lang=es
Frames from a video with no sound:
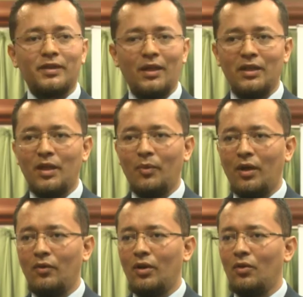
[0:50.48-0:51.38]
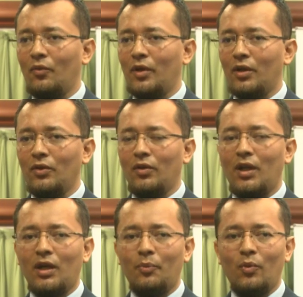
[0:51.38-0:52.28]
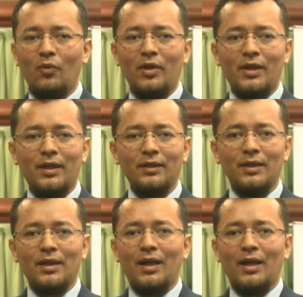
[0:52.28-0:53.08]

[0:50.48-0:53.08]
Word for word: Hacerle el llamado al gobierno de la República